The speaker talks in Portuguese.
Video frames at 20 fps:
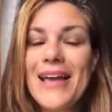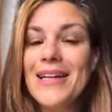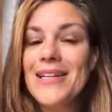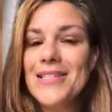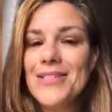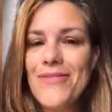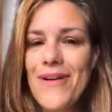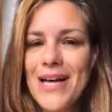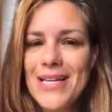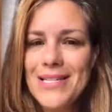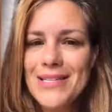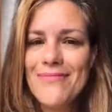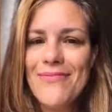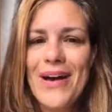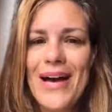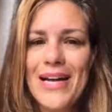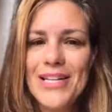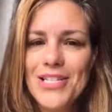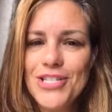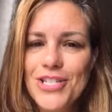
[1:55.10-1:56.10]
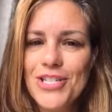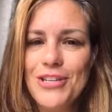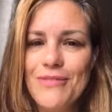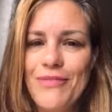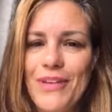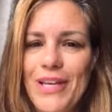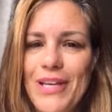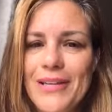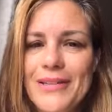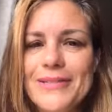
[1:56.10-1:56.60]
eles fazem parte de
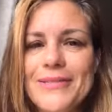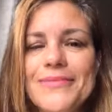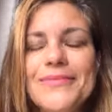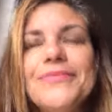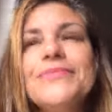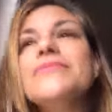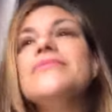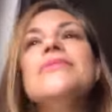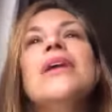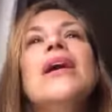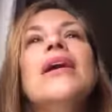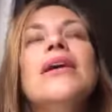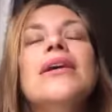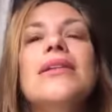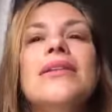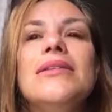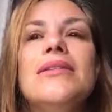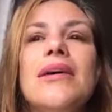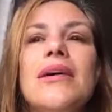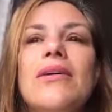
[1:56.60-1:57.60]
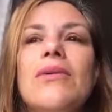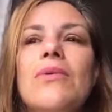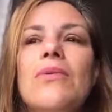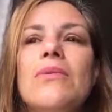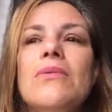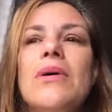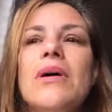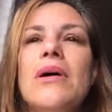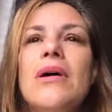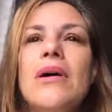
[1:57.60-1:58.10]
mim. Então,
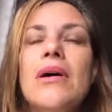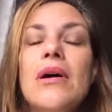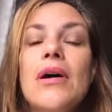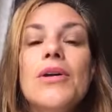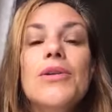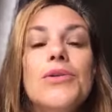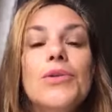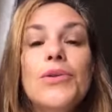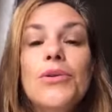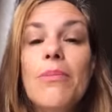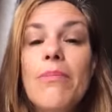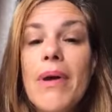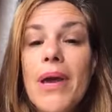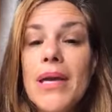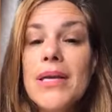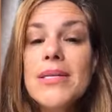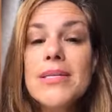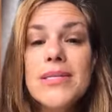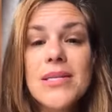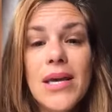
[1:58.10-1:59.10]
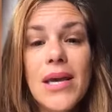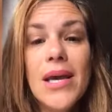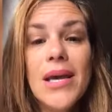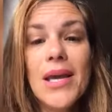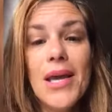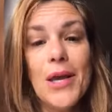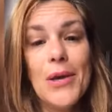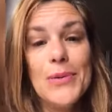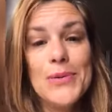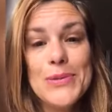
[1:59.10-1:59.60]
tudo bem ser
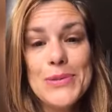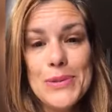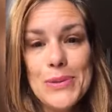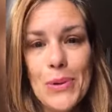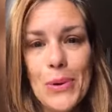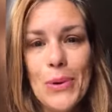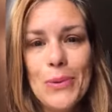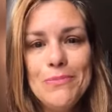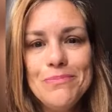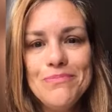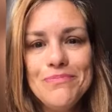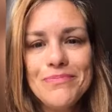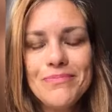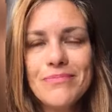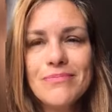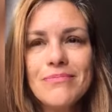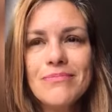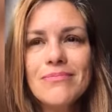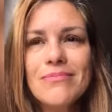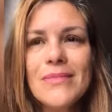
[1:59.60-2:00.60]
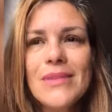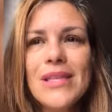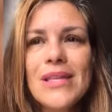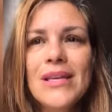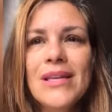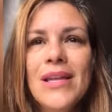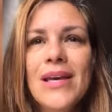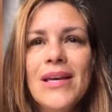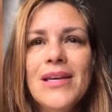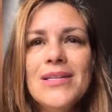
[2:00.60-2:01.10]
quem eu sou
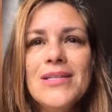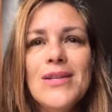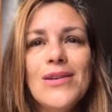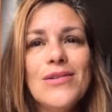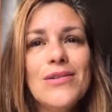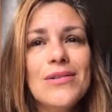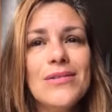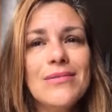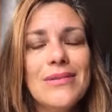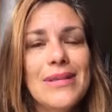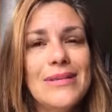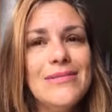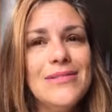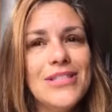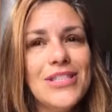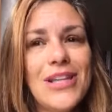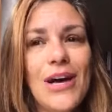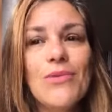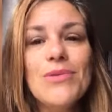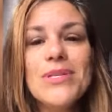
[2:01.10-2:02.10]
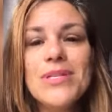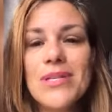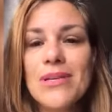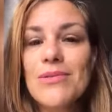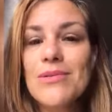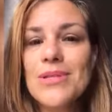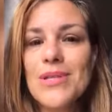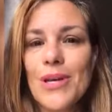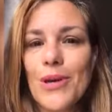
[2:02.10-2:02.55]
né? Só estar usando os